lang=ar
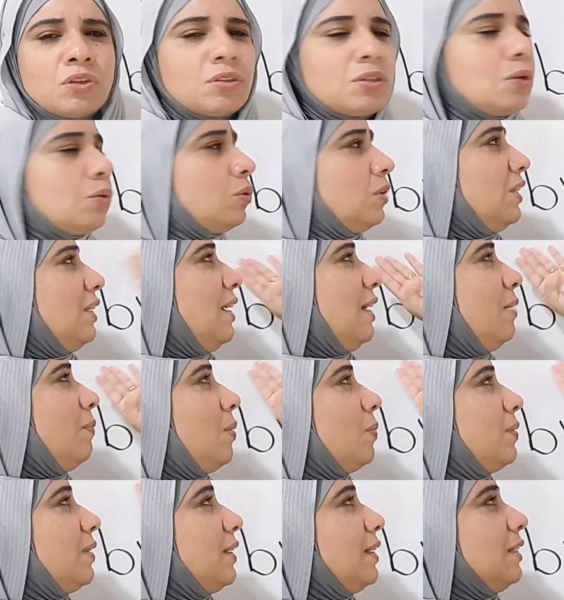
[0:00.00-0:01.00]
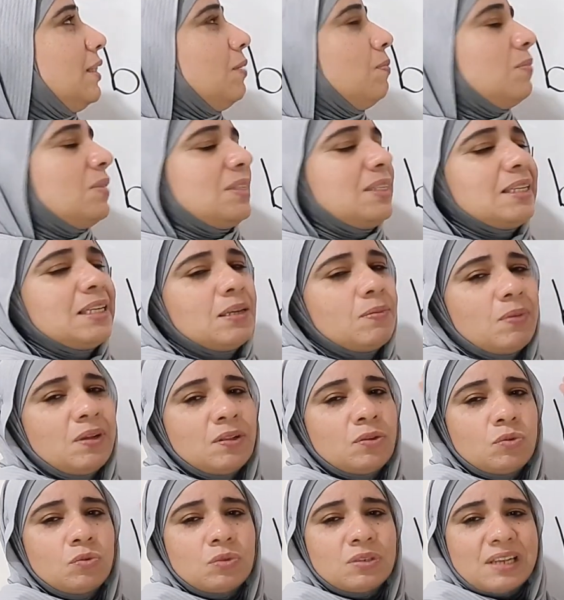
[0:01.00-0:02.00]
الصوتيه لما بتتكتب بتيجي
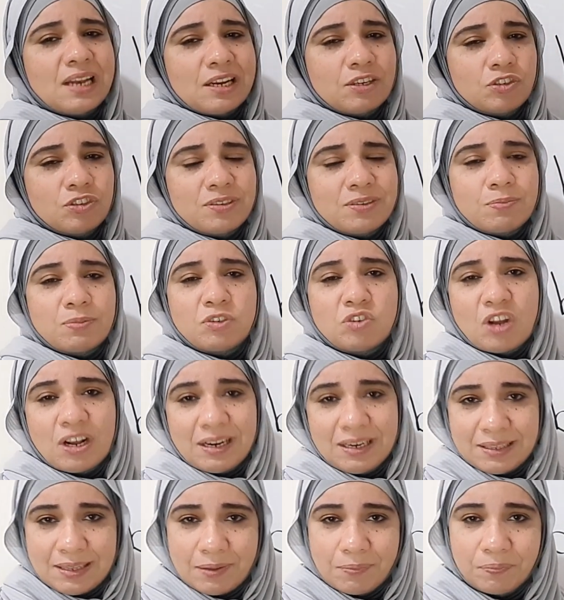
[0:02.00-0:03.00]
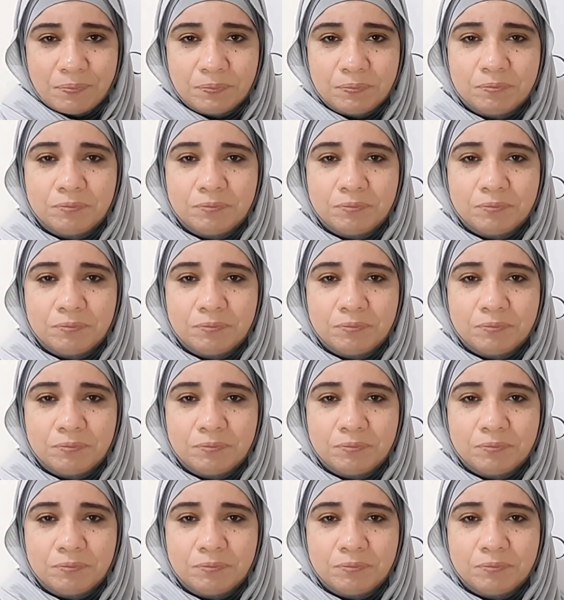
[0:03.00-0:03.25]
بين تو سلاشز بالشكل ده